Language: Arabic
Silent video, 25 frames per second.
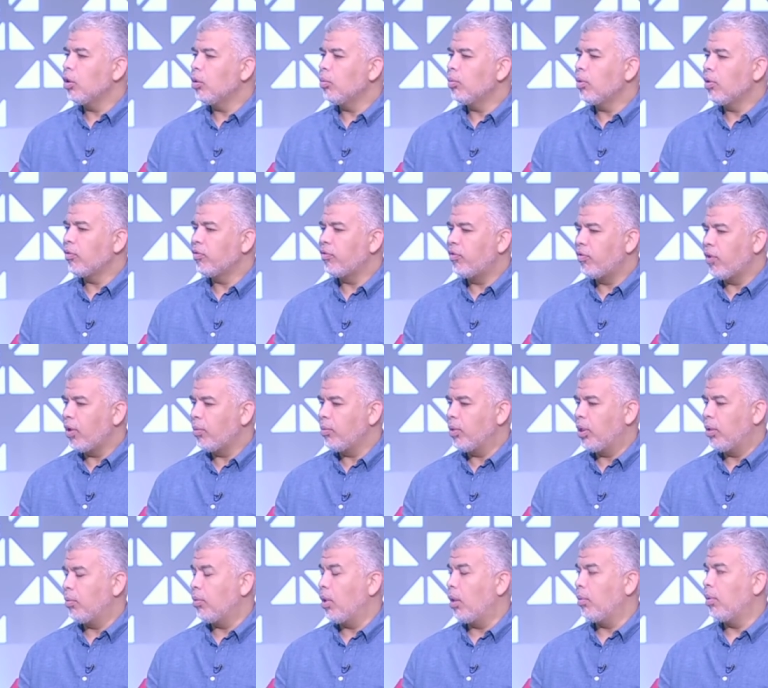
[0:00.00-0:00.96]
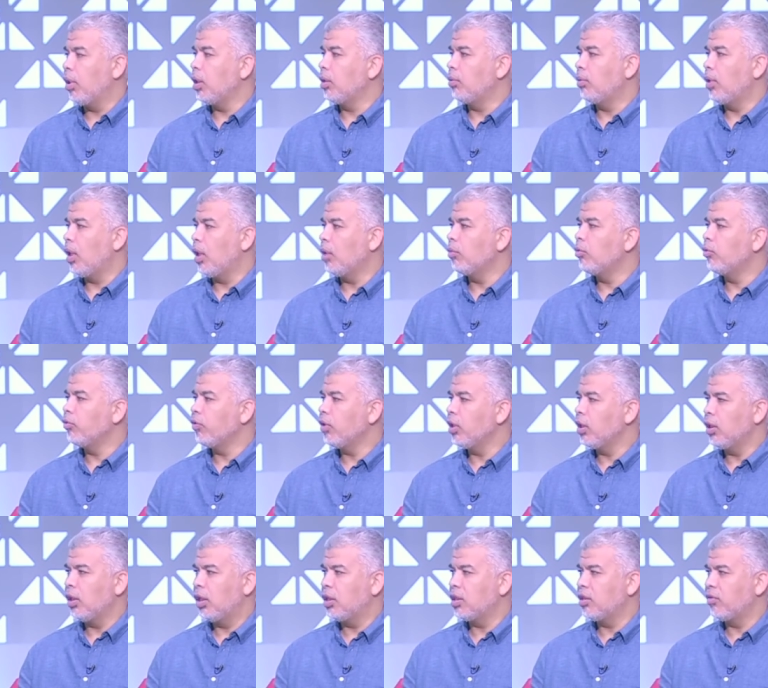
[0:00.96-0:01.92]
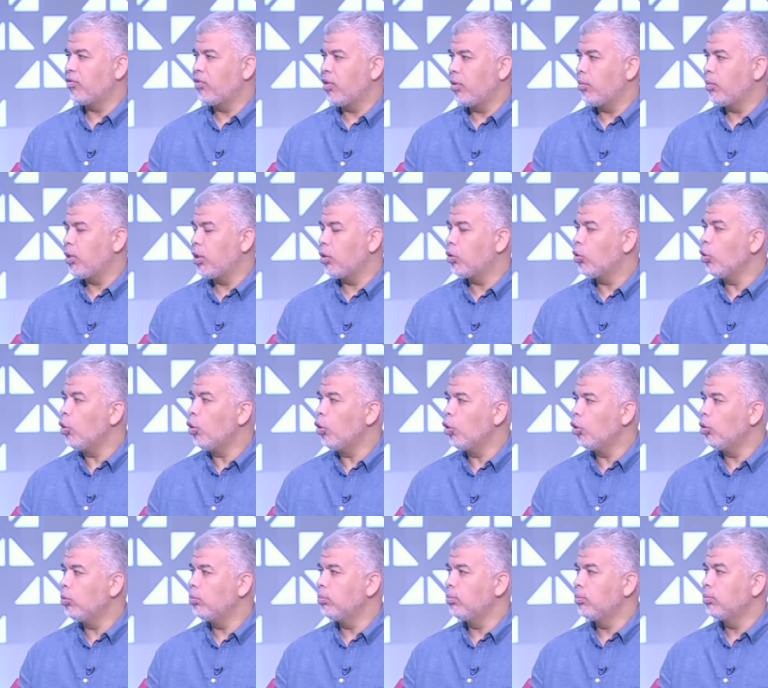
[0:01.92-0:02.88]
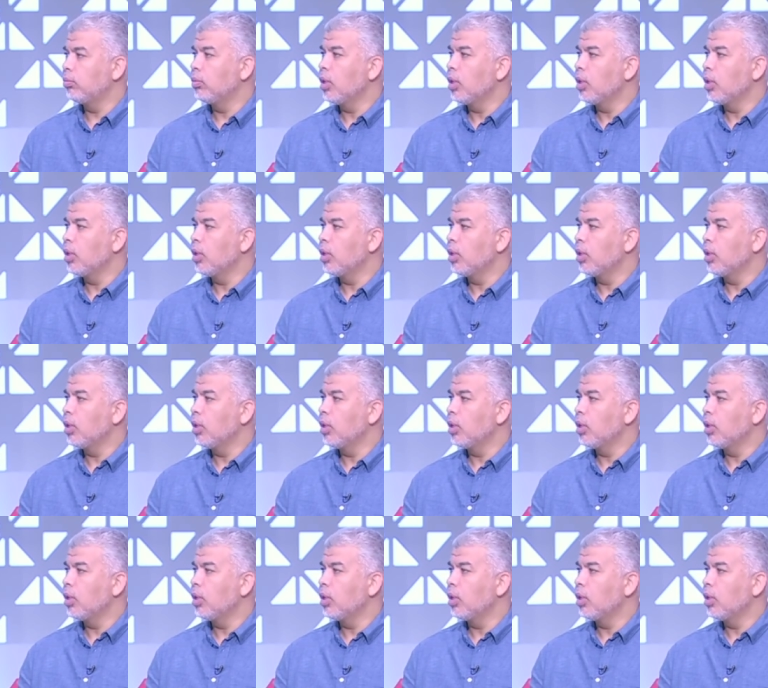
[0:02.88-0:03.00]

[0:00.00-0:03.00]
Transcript: هم فاميلي مع بعض بيلعبوا فعلا از فاميلي كلهم